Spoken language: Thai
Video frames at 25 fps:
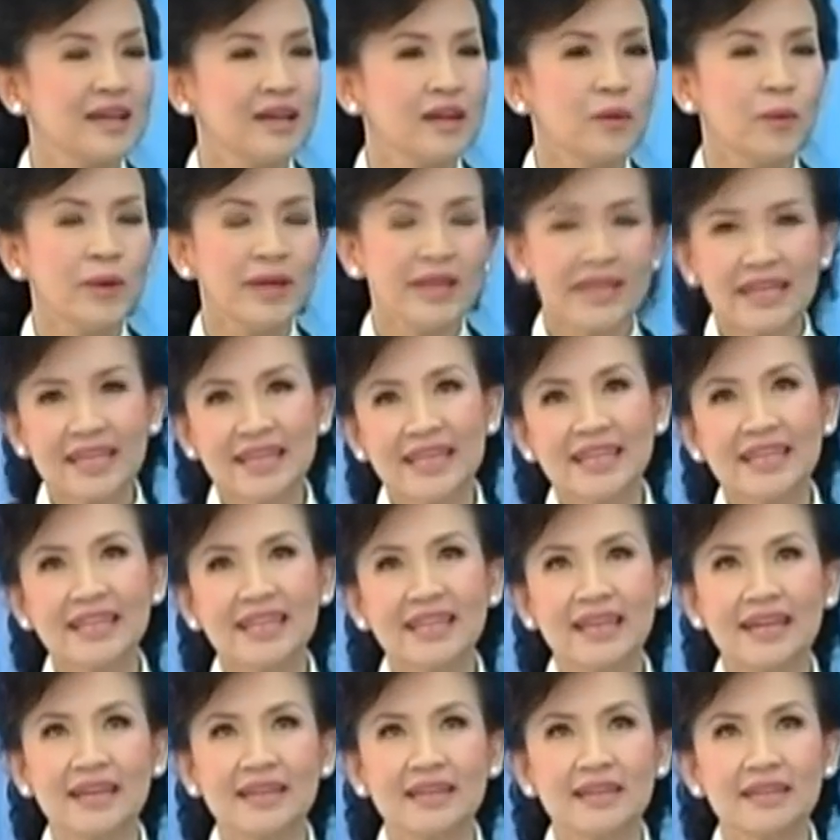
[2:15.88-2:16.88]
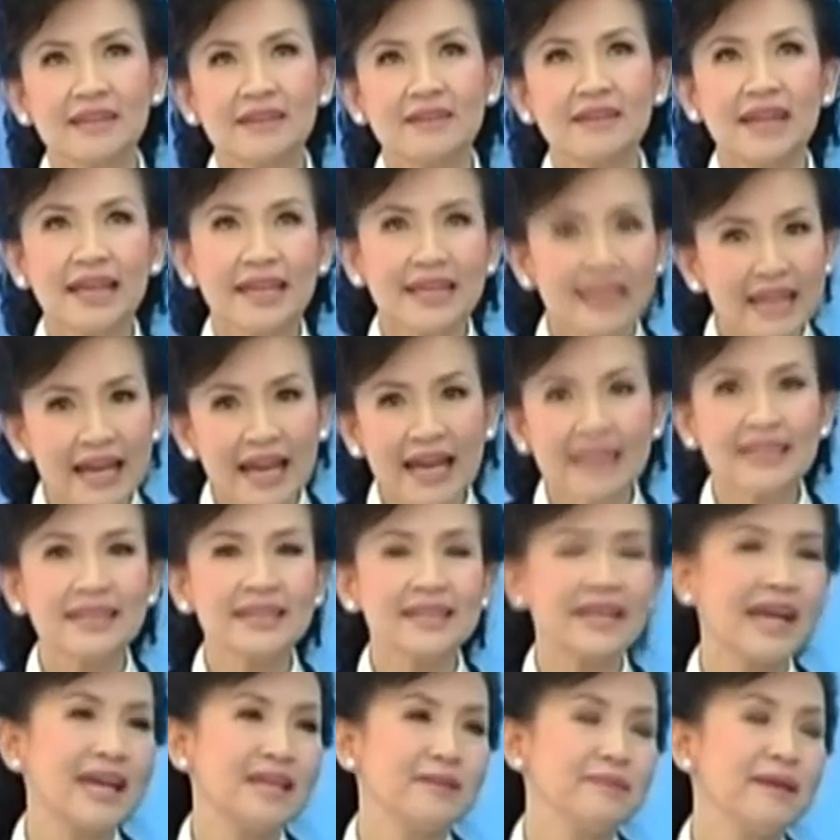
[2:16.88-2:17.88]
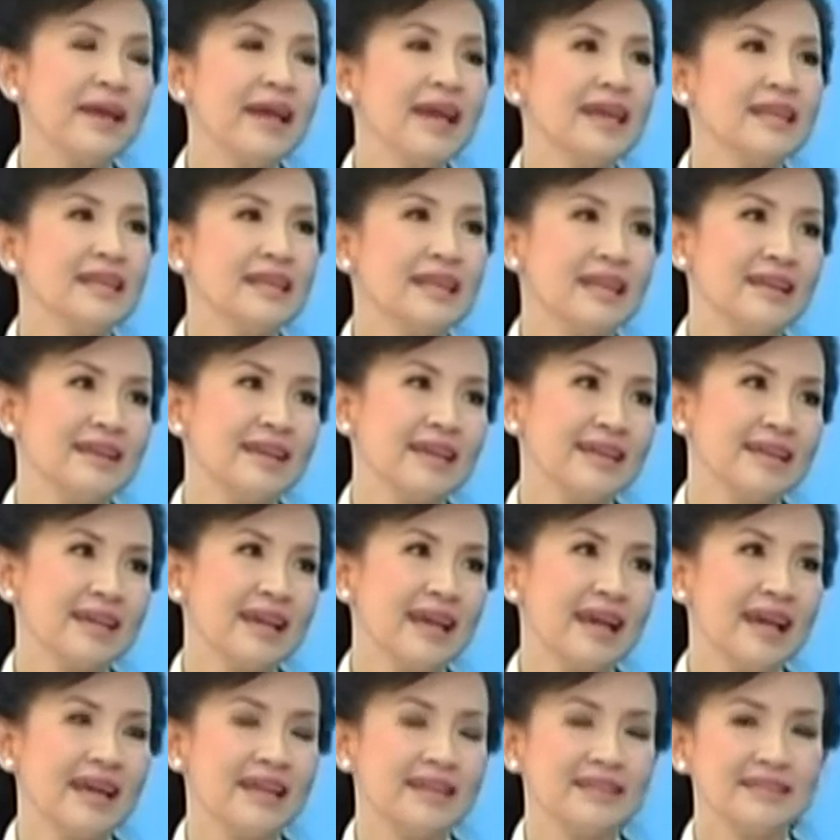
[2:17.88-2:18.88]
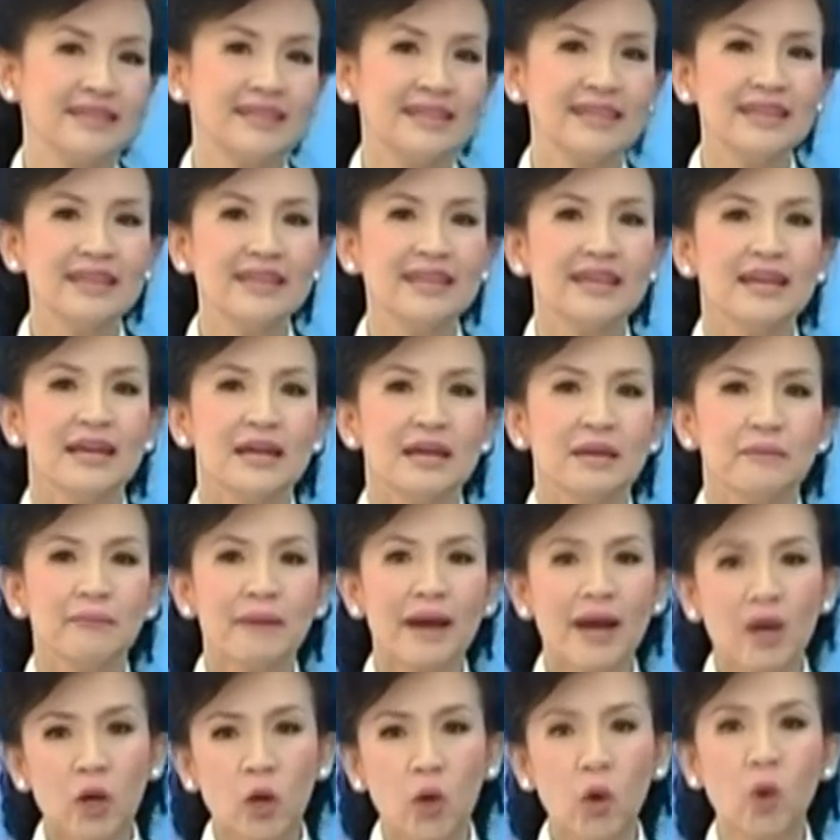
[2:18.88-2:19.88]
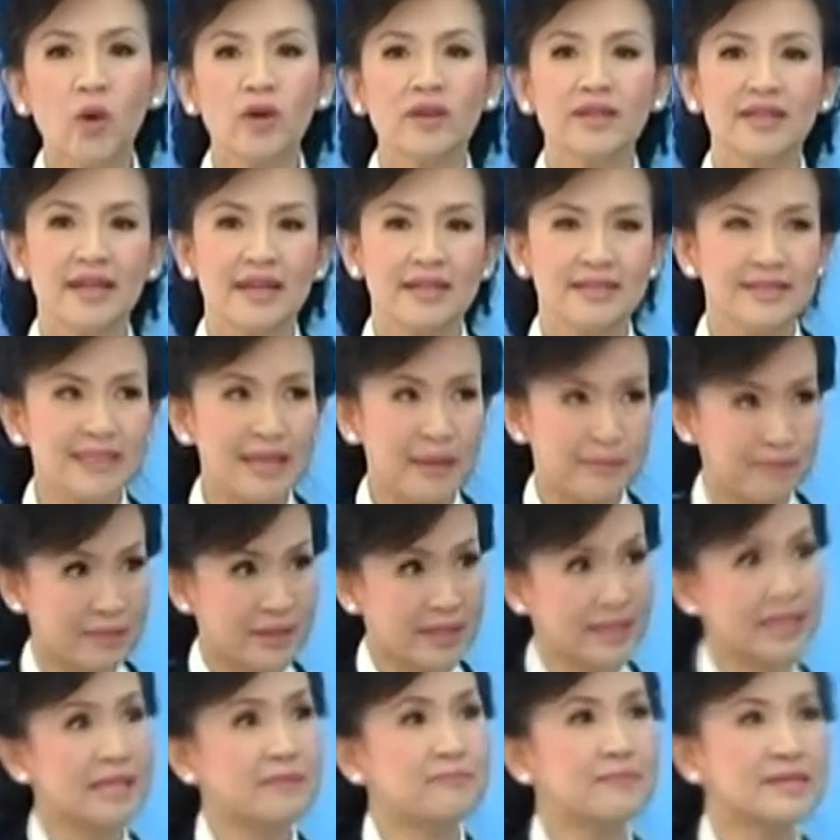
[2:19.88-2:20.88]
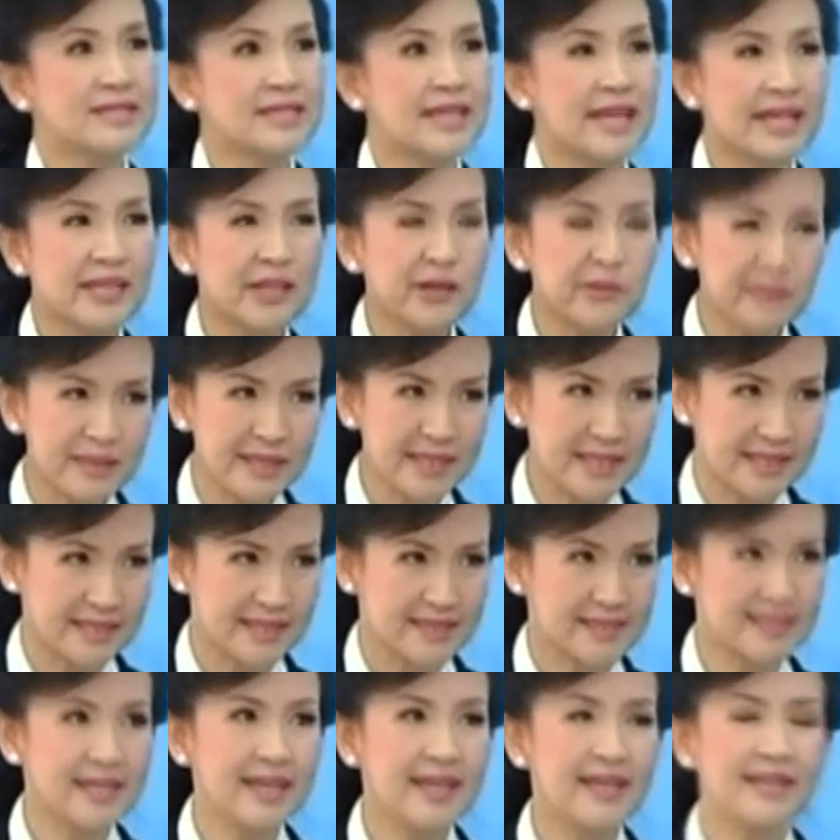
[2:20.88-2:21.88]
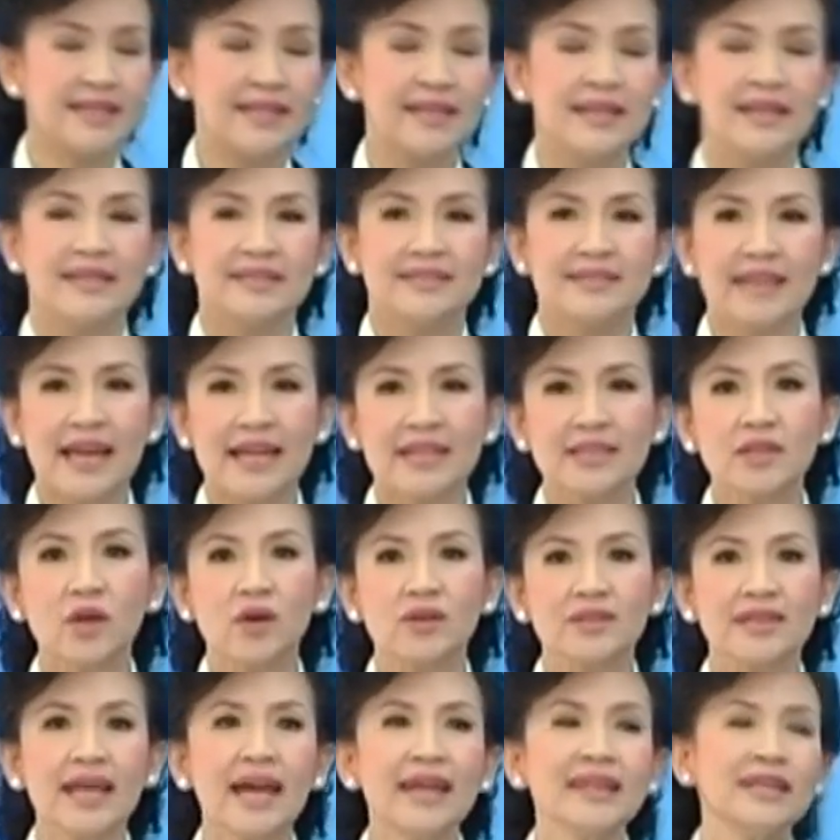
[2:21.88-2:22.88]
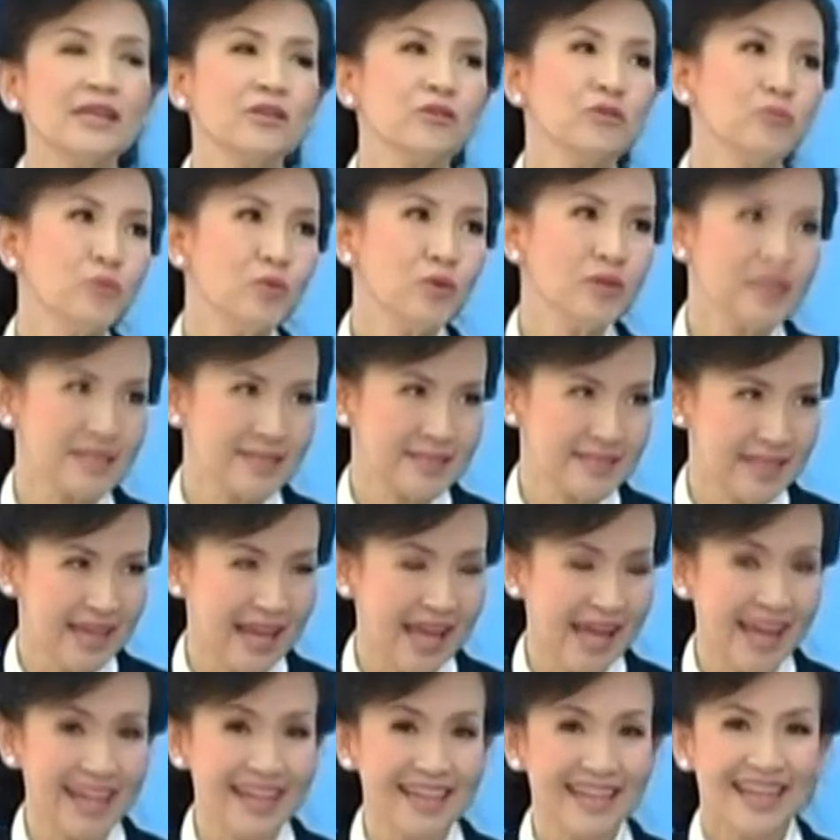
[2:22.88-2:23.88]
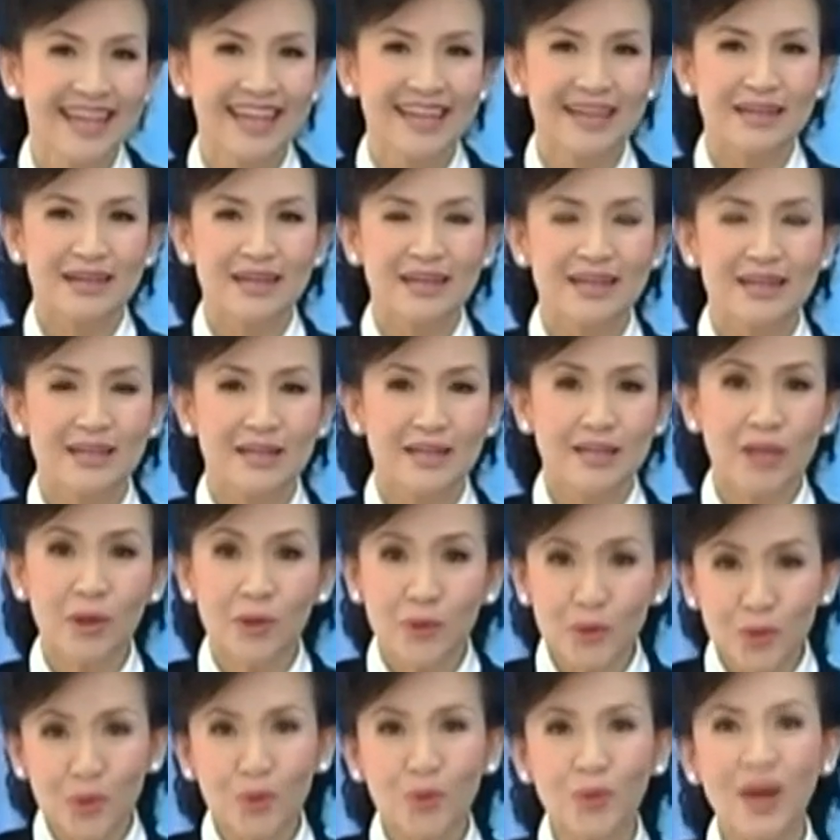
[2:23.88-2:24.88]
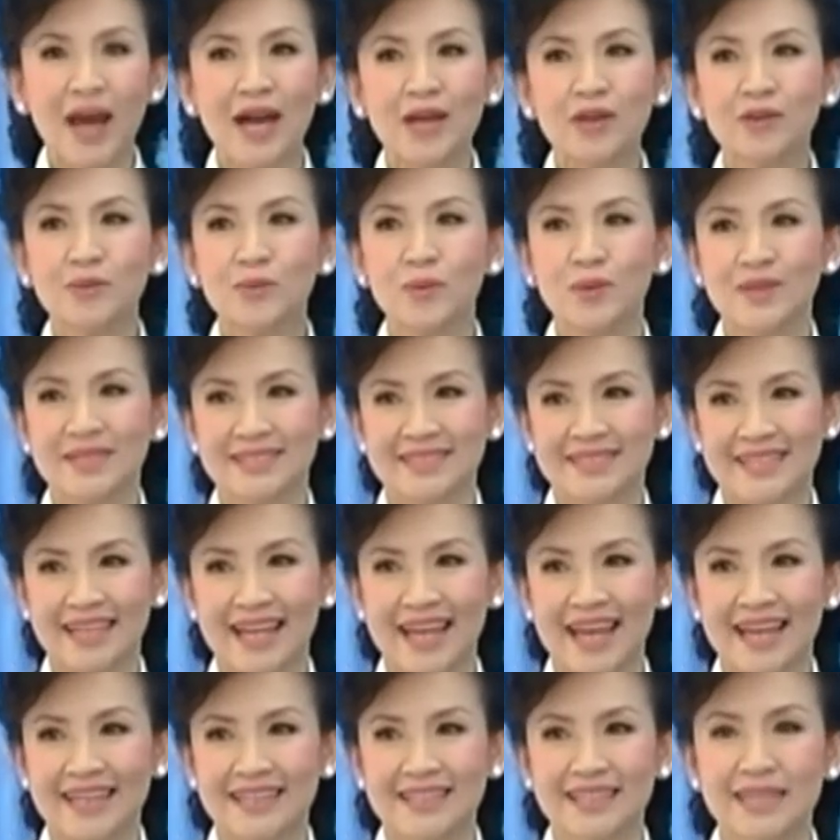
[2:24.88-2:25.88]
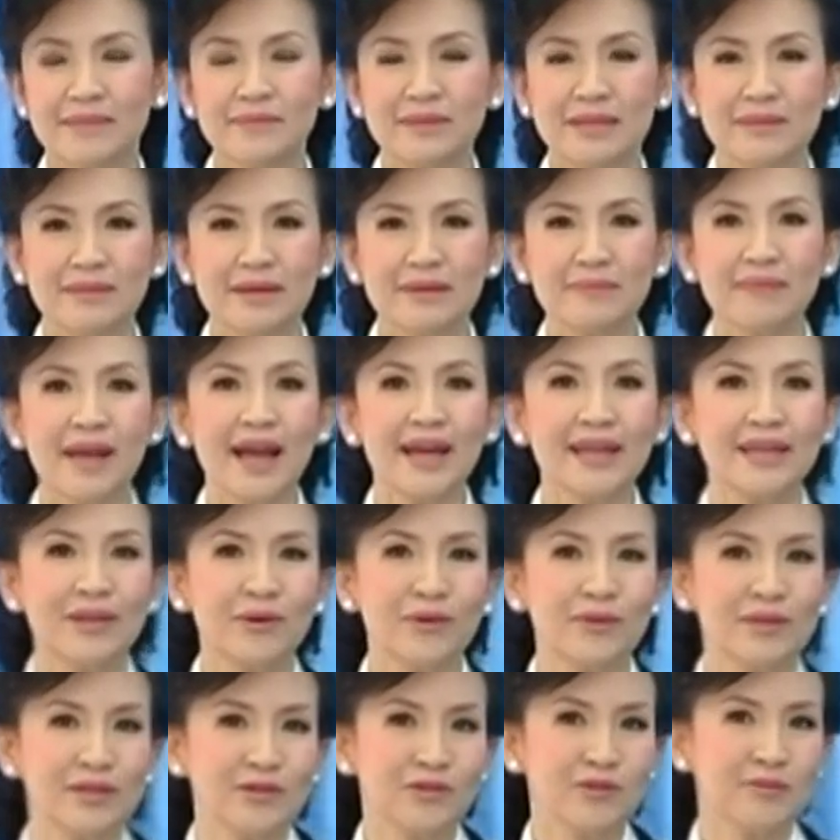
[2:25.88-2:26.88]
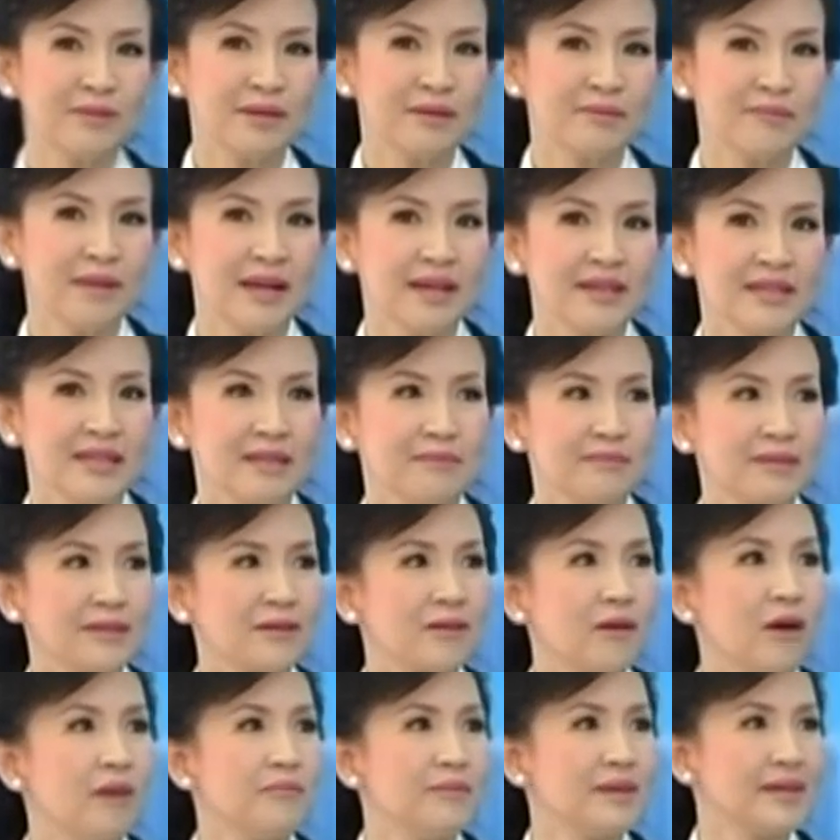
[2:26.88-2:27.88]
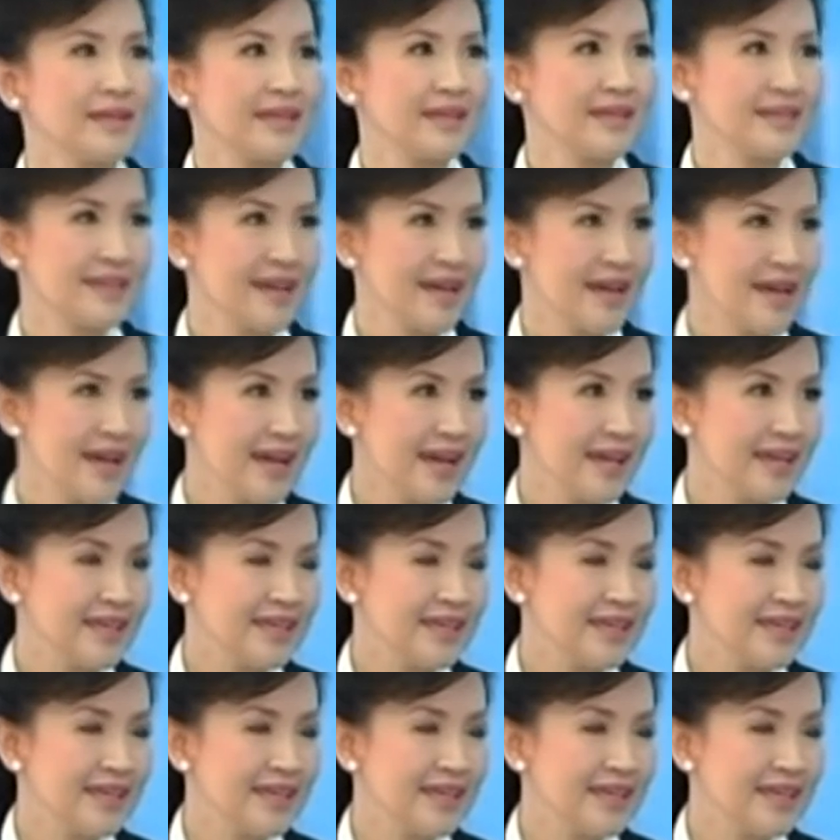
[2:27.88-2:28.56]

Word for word: วันนี้เนี่ยรายงานทางการแพทย์หลายๆรายงานที่บางคนเนี่ยจับประเด็นไปใช้แล้วผิด เช่นสารต่อต้านอนุมูลอิสระเรารู้ว่าอนุมูลอิสระเนี่ยถ้ามีมาก ๆในคนอายุมากๆเนี่ยมันก่อมะเร็งได้